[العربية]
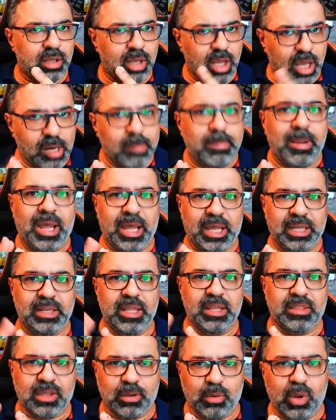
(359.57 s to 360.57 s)
أربع
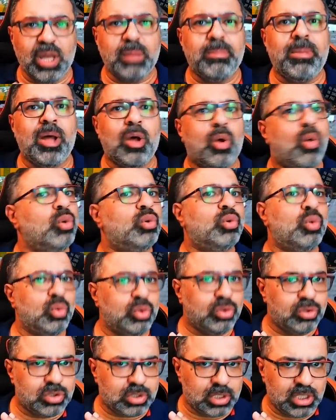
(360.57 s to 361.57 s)
أحداث أو أربع
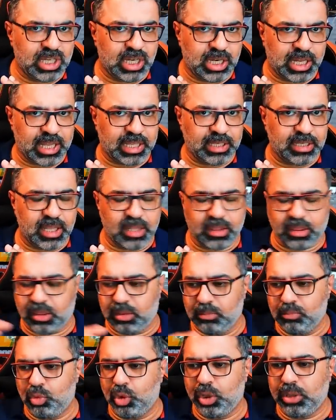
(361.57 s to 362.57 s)
خطوط للأحداث
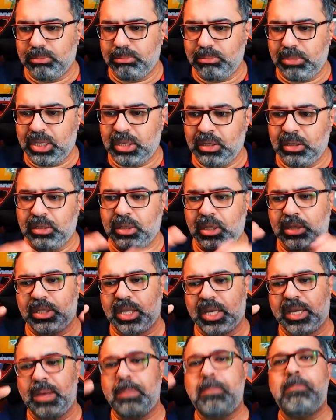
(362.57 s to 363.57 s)
مهمين
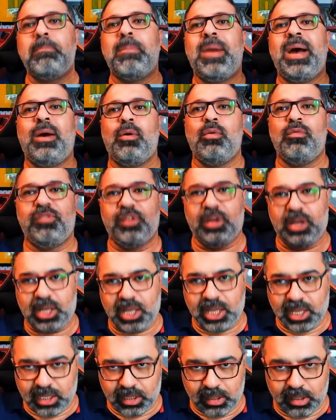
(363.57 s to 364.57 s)
تجمعوا في
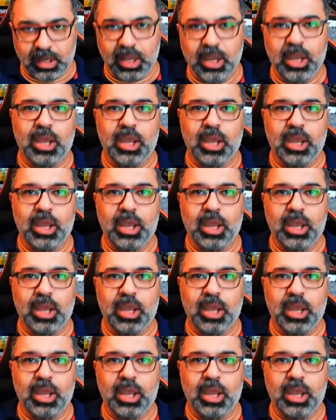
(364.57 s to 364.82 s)
الآخر